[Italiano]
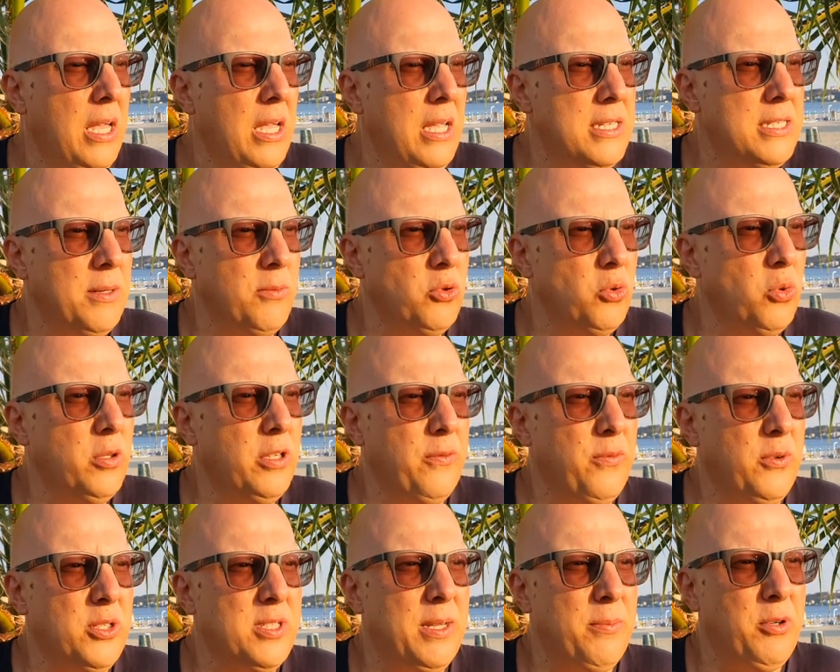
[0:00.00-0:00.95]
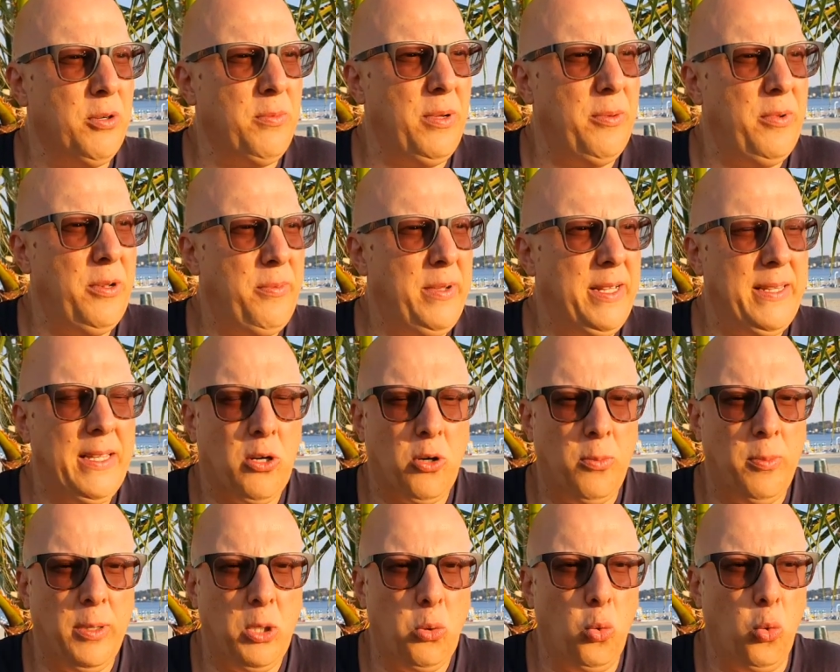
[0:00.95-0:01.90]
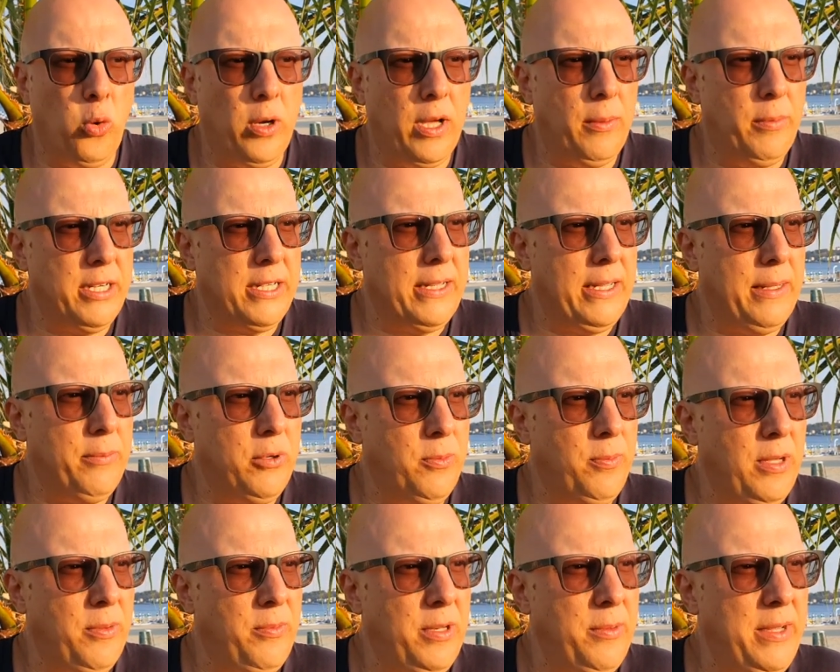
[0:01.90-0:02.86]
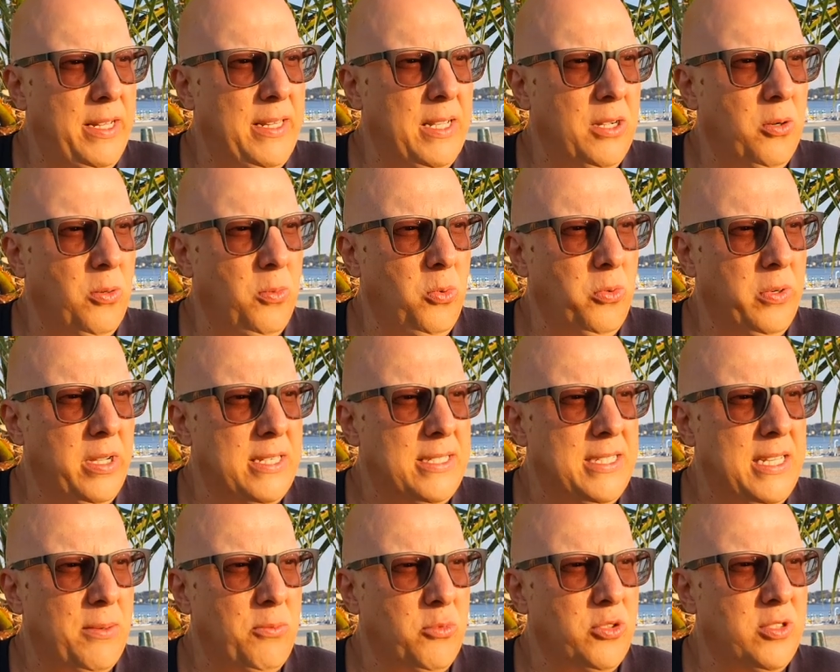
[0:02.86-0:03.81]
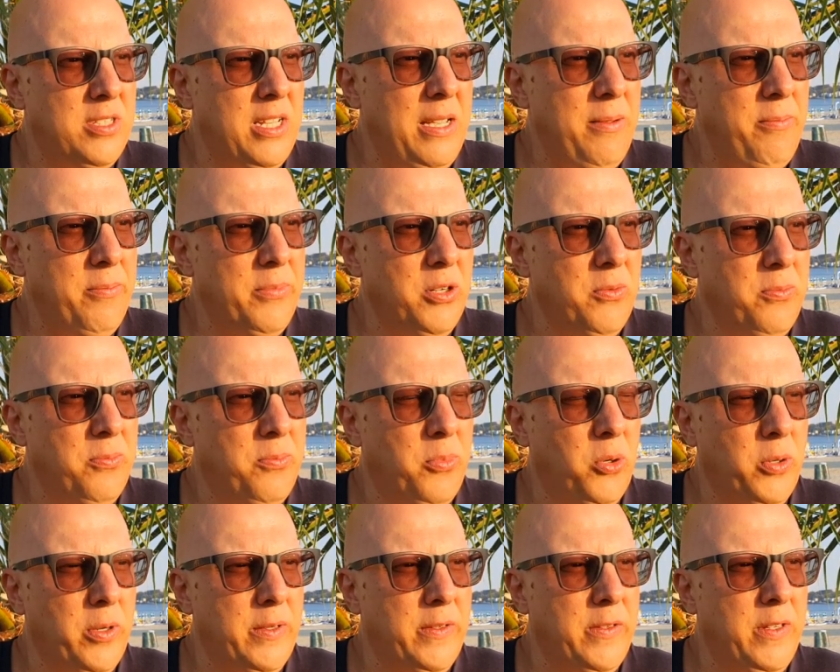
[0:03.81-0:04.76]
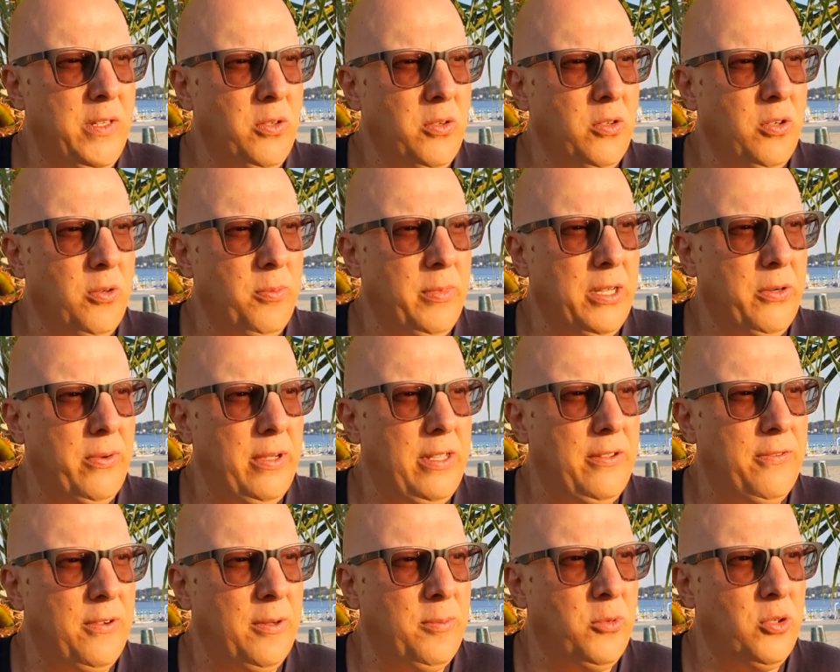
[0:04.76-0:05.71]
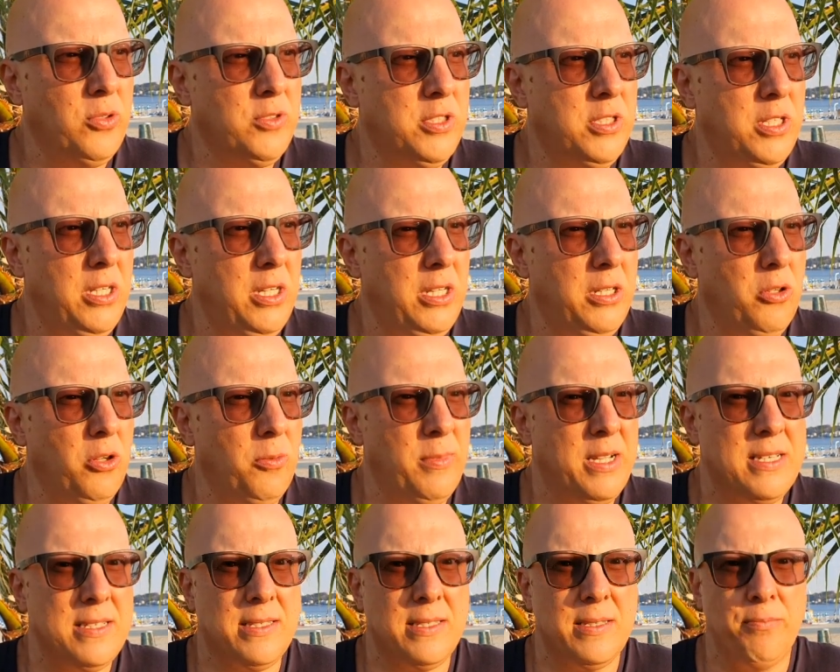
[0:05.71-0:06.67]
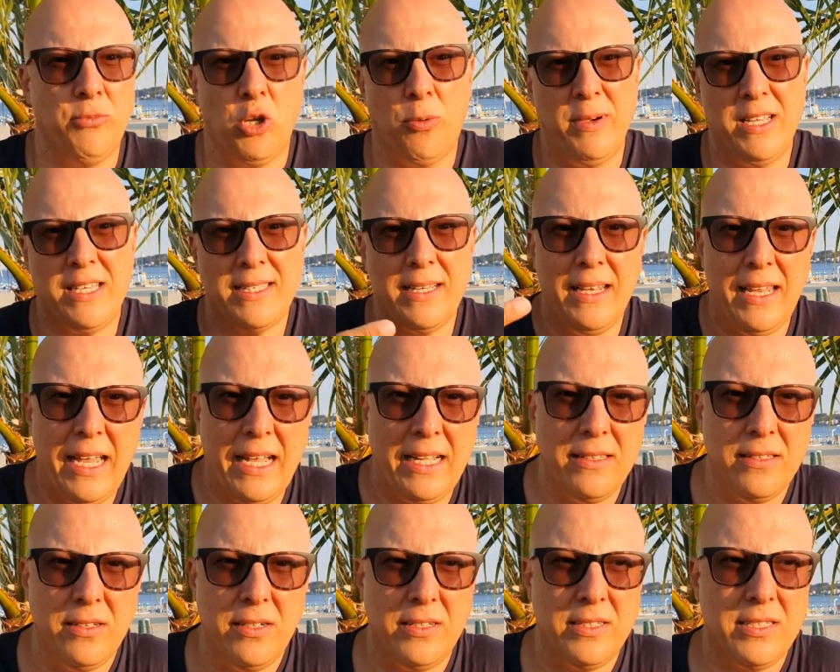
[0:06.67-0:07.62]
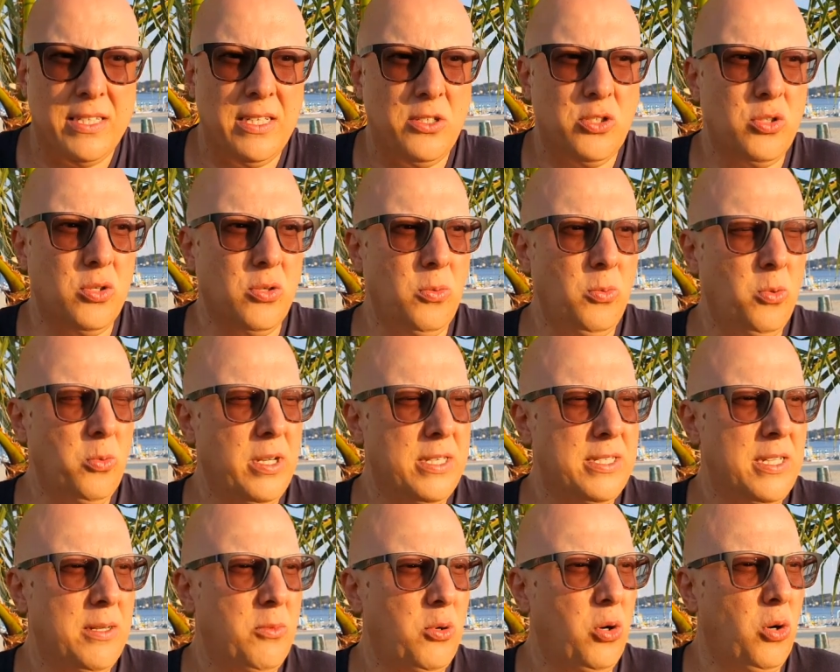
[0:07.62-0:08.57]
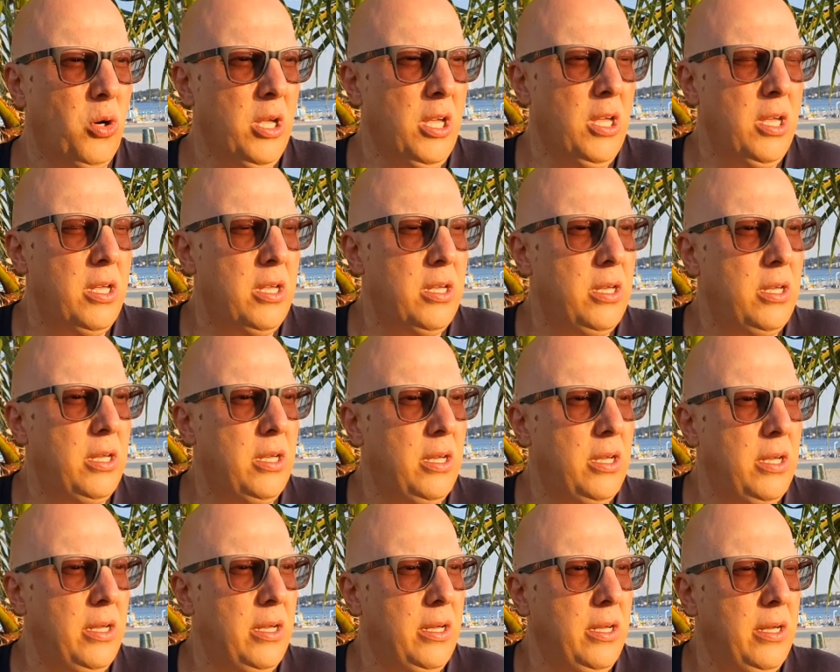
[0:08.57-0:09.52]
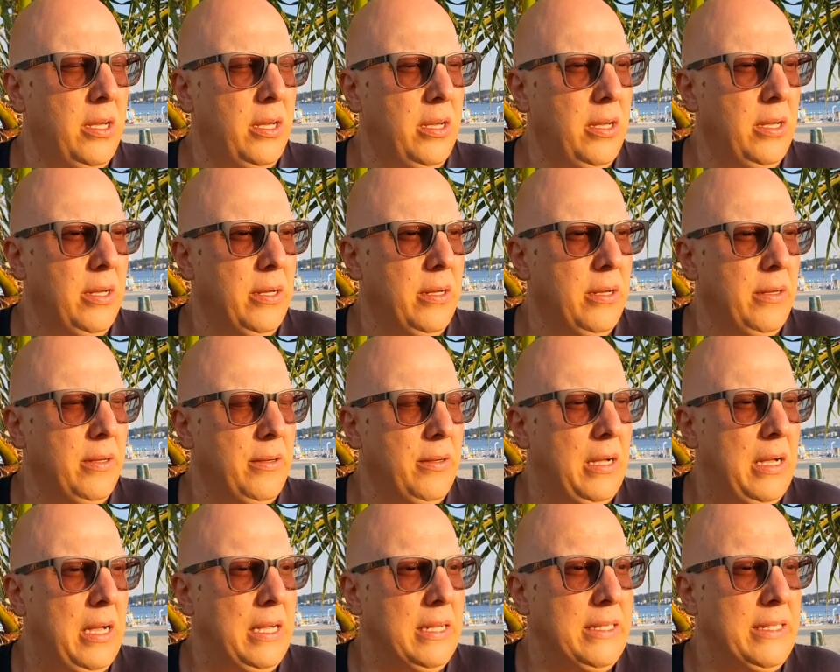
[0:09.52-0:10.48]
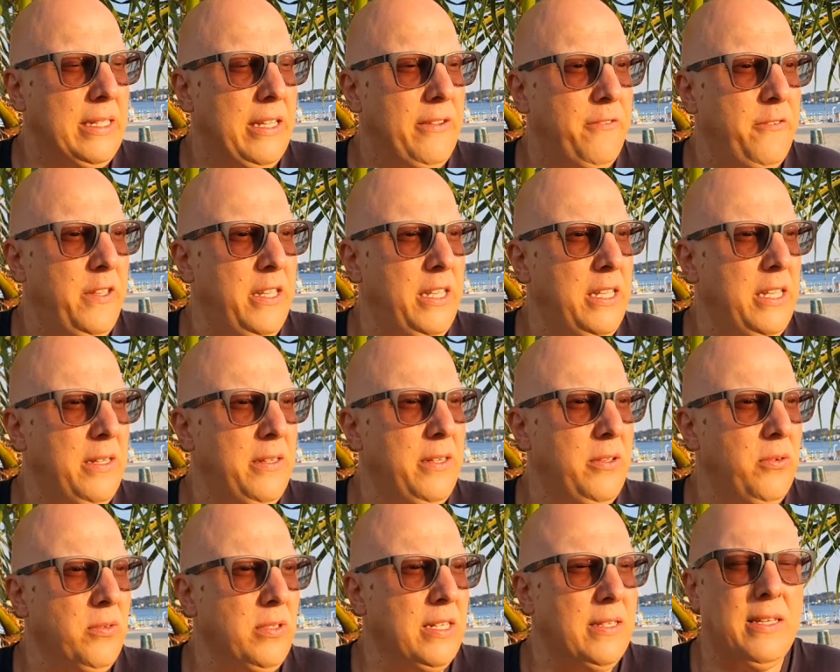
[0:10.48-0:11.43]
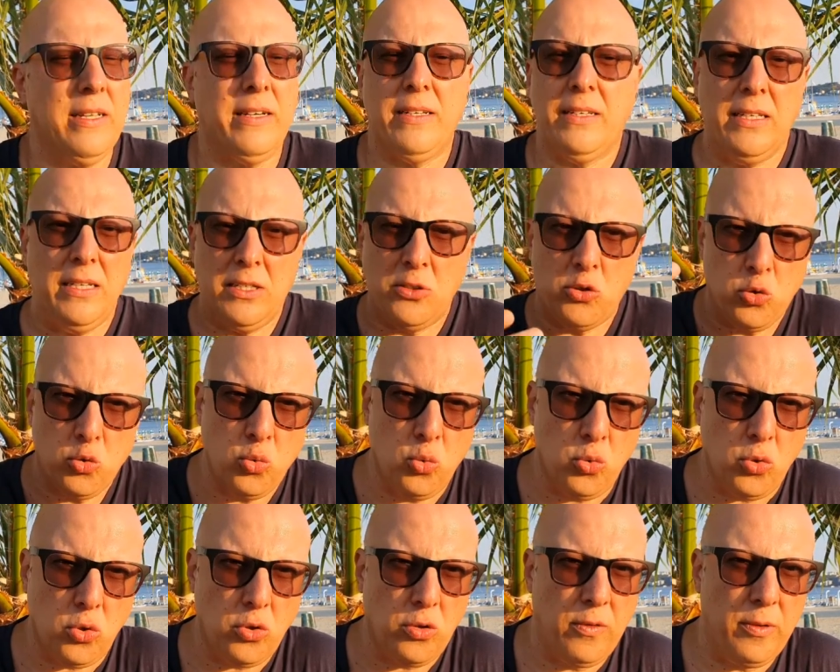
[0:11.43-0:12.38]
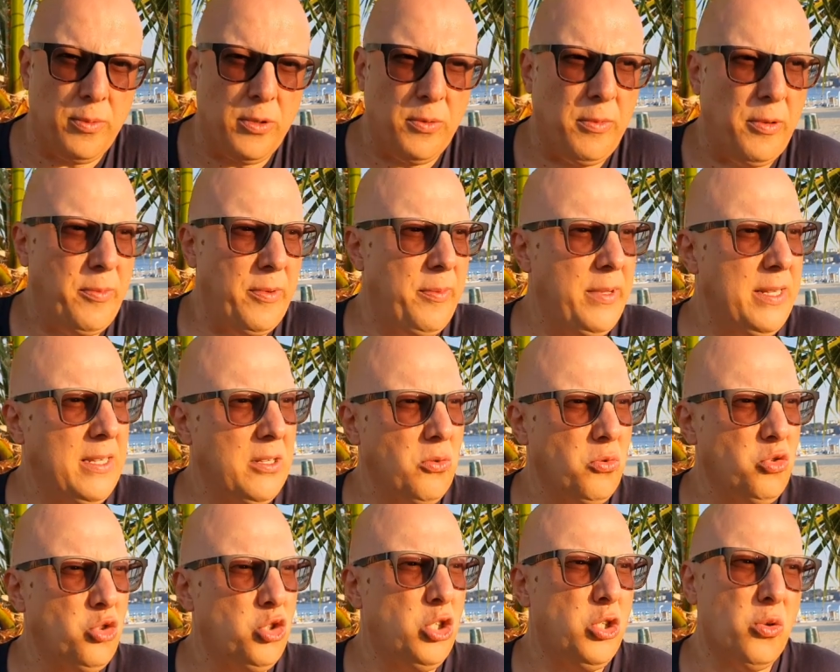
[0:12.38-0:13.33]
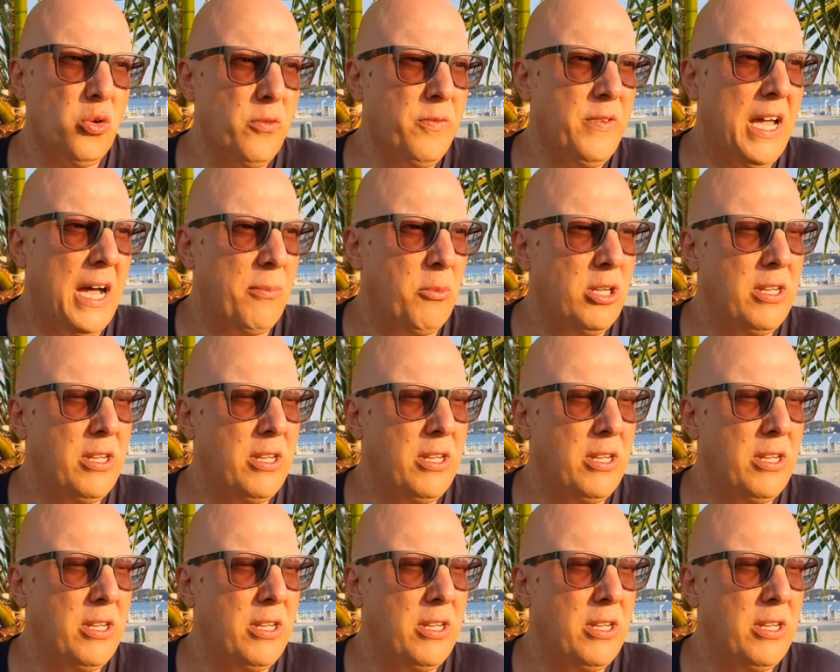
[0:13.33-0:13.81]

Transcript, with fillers: Siamo tutti forse probabilmente come come Luca, perché probabilmente comunque siamo sempre un pochettino come quei famosi no, man's land, nel senso comunque siamo eh, anche figli di una terra di nessuno, dove probabilmente non ci troviamo.